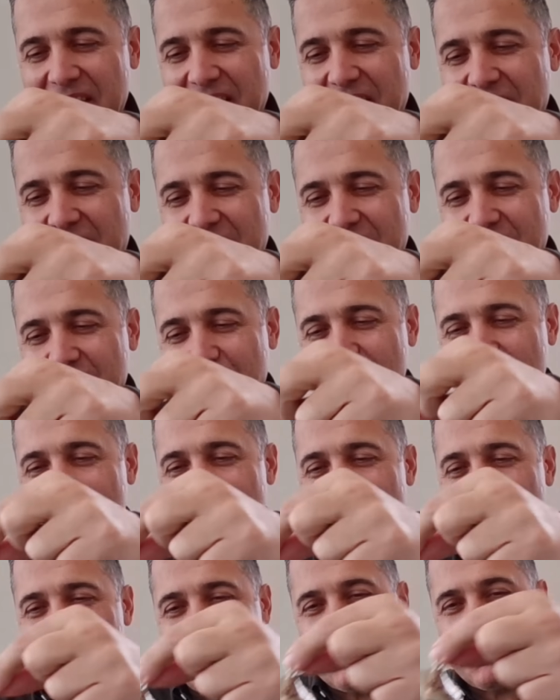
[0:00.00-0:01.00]
Antep'ten
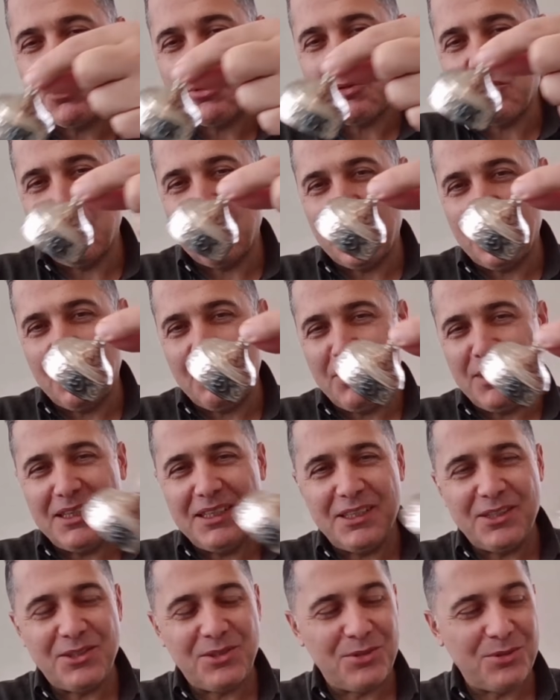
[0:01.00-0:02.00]
almıştık şöyle
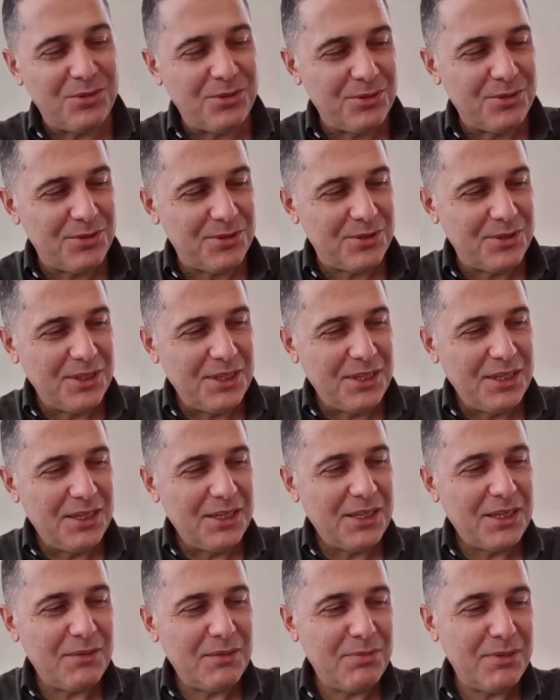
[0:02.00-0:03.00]
kapağını açıyoruz.
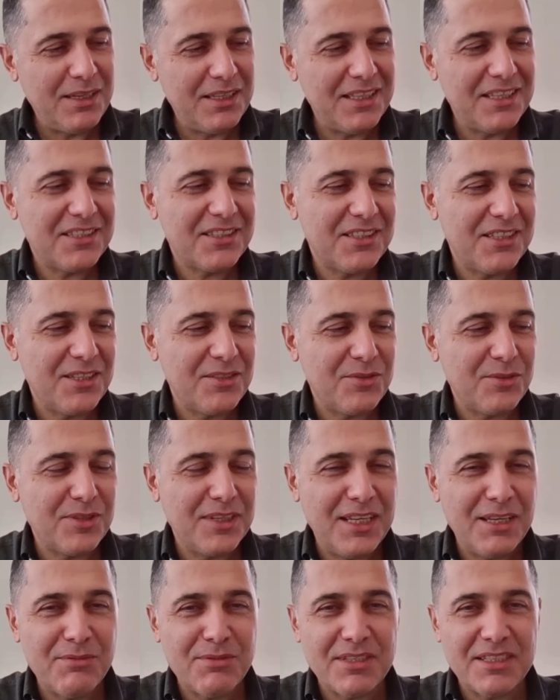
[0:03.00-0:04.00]
Kapağını açtıktan sonra
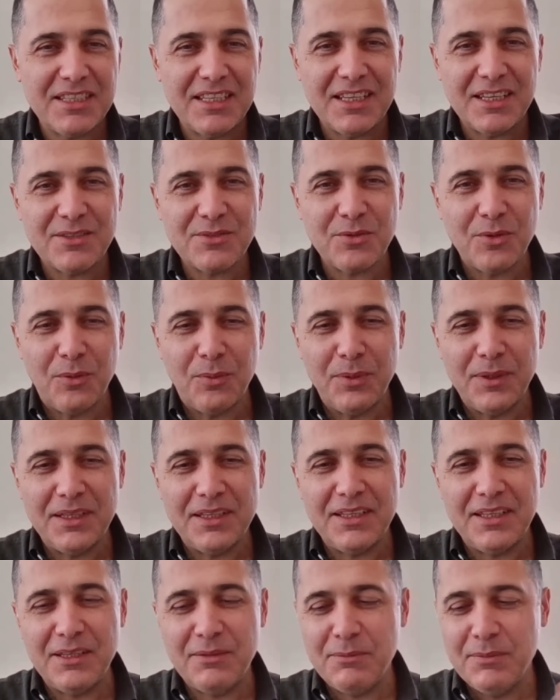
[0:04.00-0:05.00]
hem sizlerle sohbet
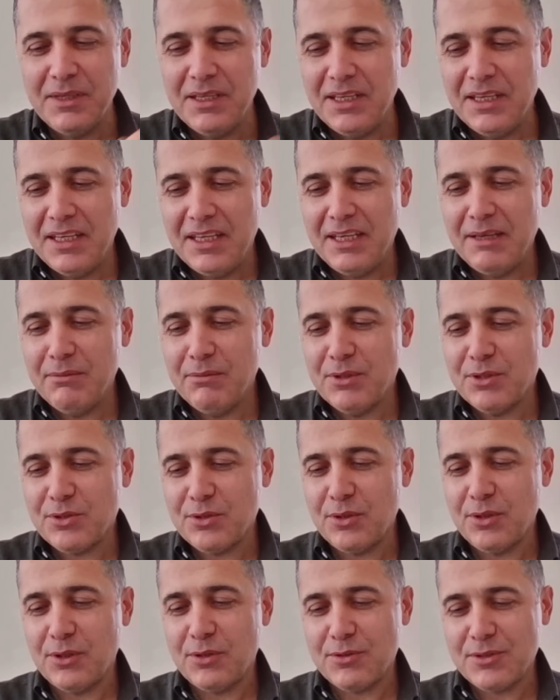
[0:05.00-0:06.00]
edelim hem de
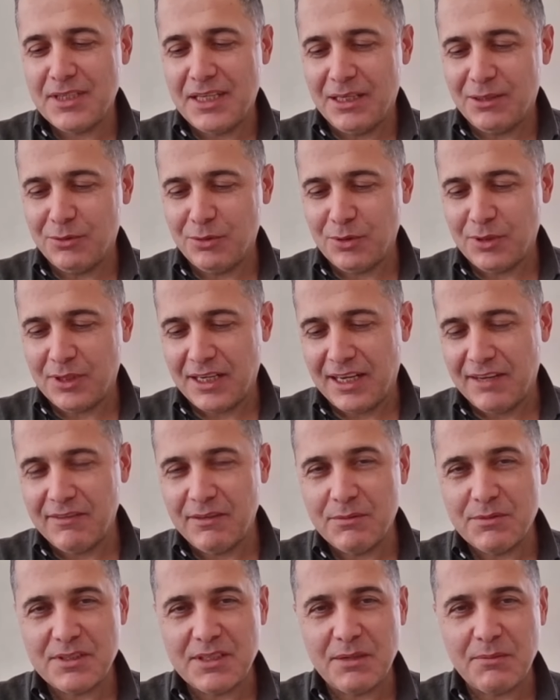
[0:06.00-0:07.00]
şöyle güzel Türk
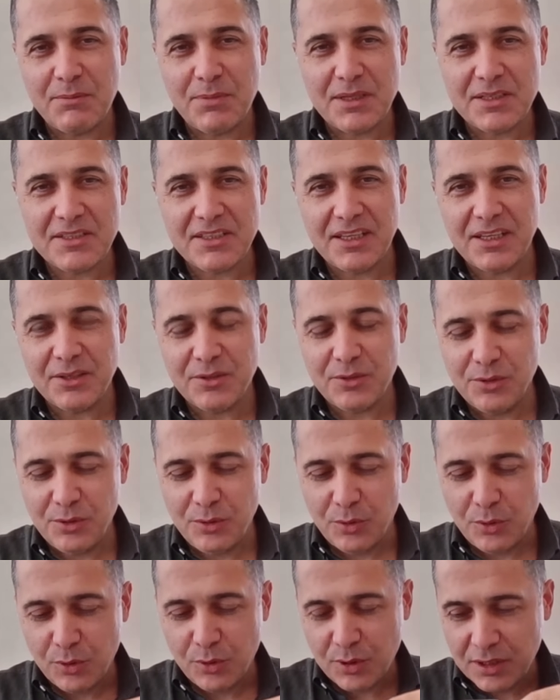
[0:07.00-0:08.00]
kahvemizden pazar günü
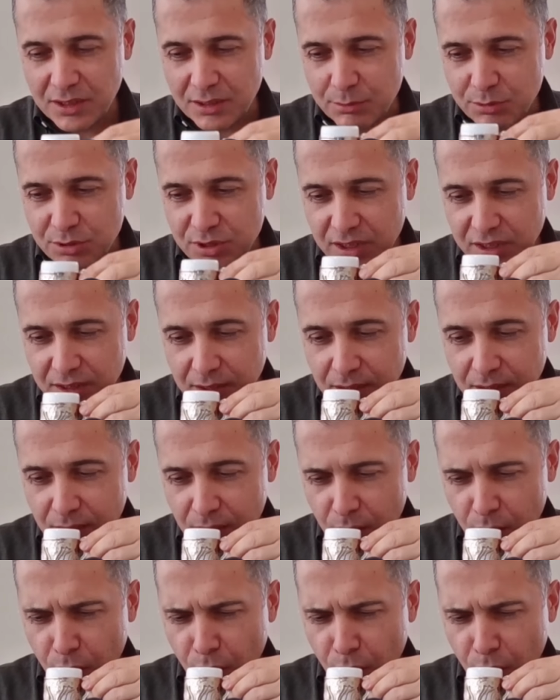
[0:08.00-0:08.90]
okkalı bir şekilde